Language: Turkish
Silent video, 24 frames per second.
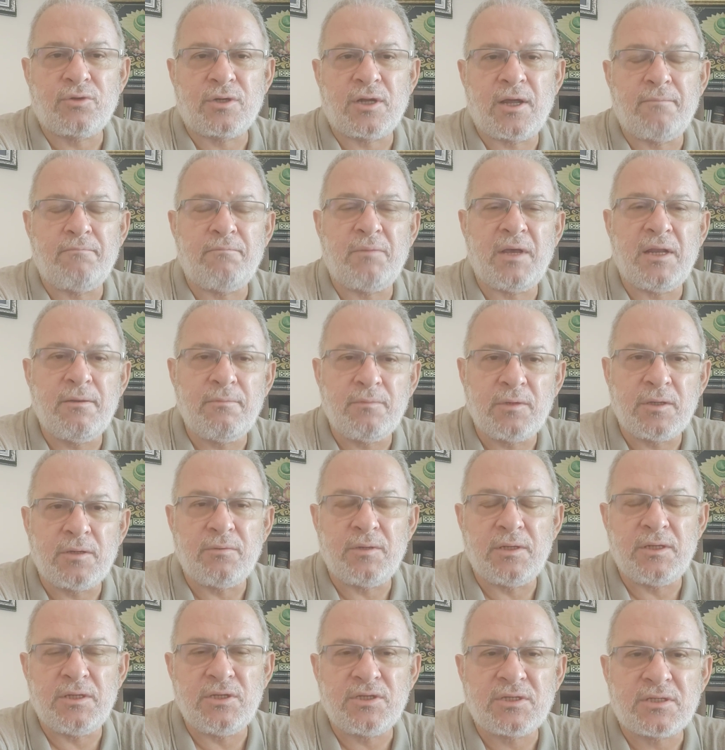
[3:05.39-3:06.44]
duran benim
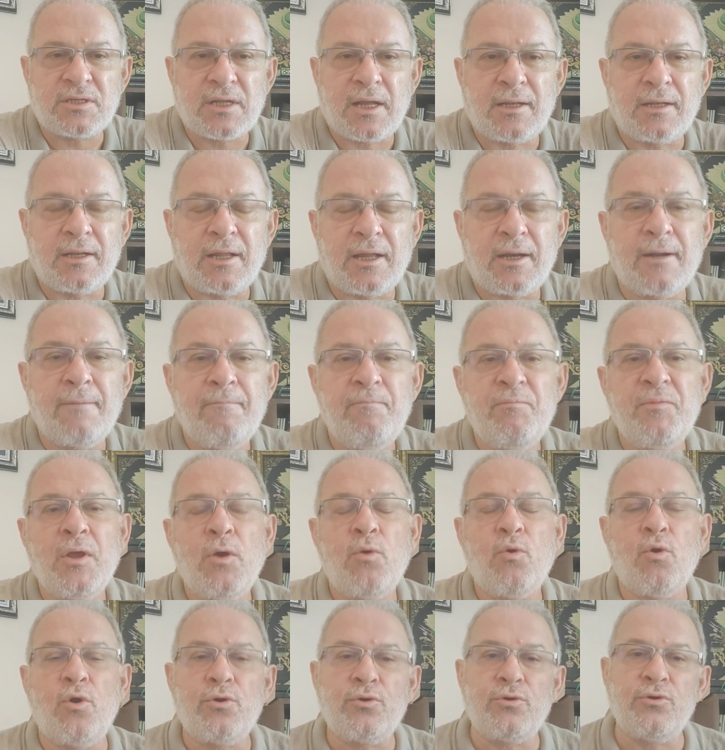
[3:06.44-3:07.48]
gibi insanları
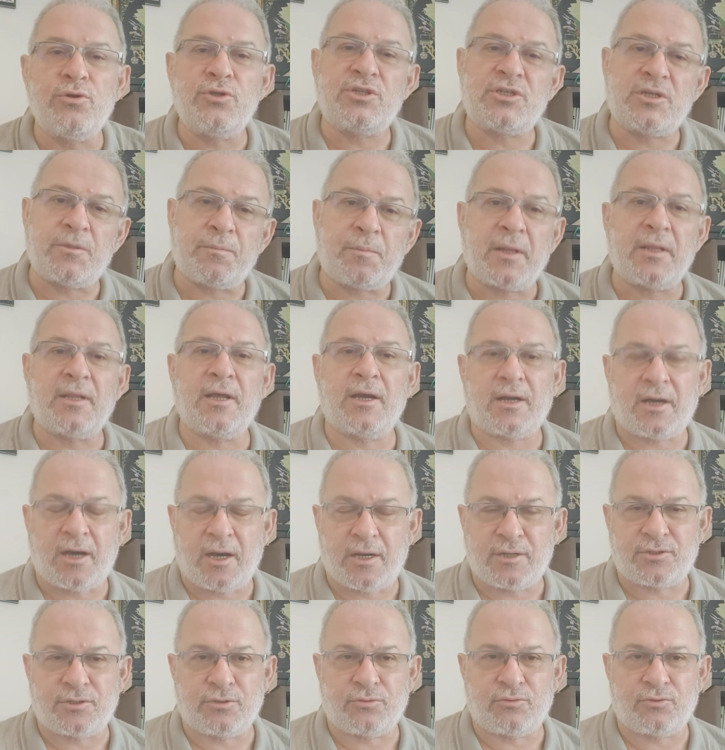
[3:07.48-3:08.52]
o gün çipe de
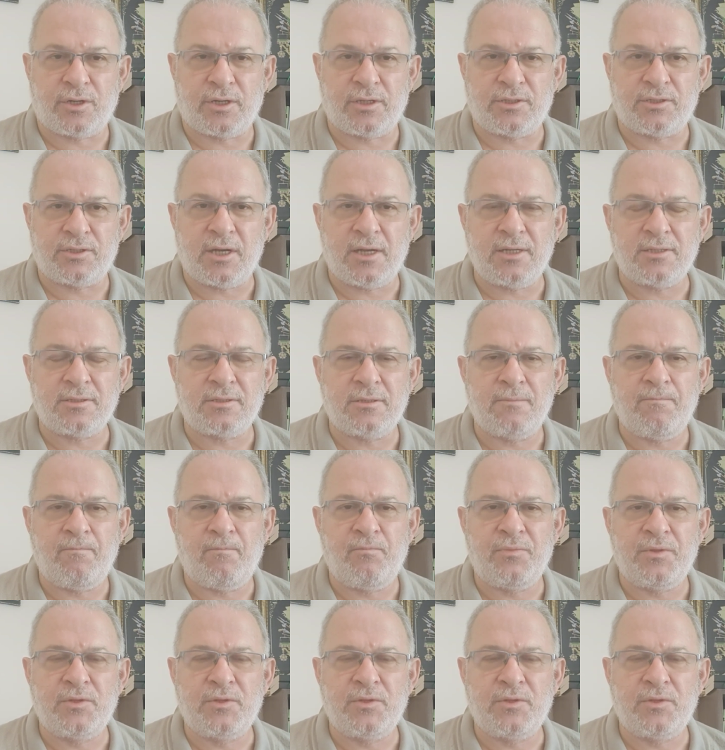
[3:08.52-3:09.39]
karşı duracağız.